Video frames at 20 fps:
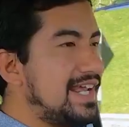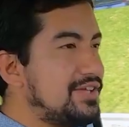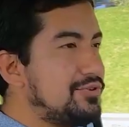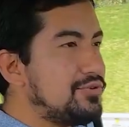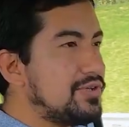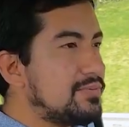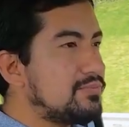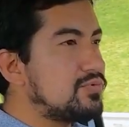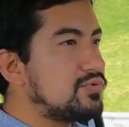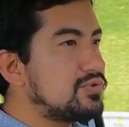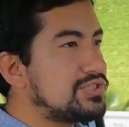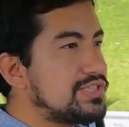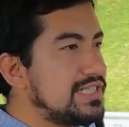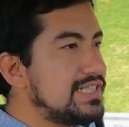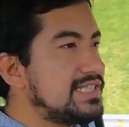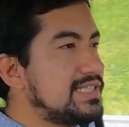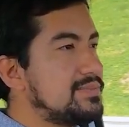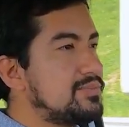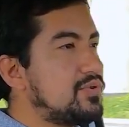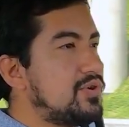le ayudan
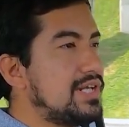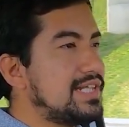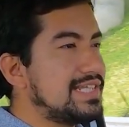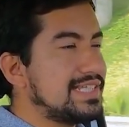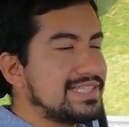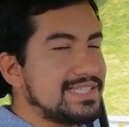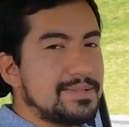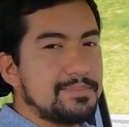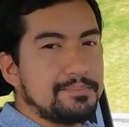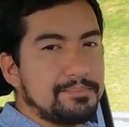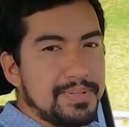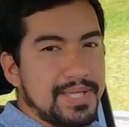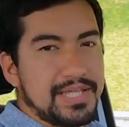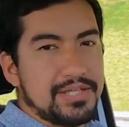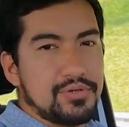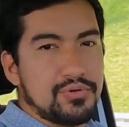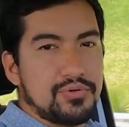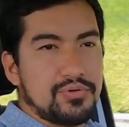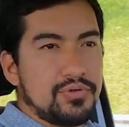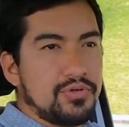muchísimo al
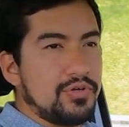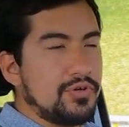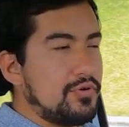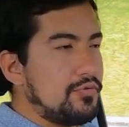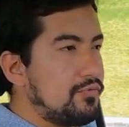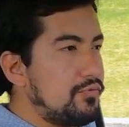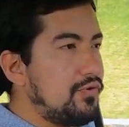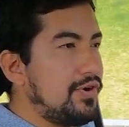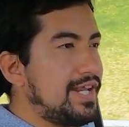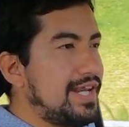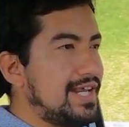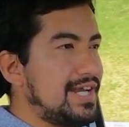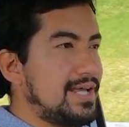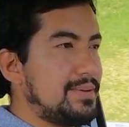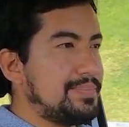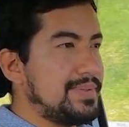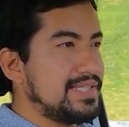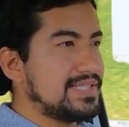desempeño fuera de la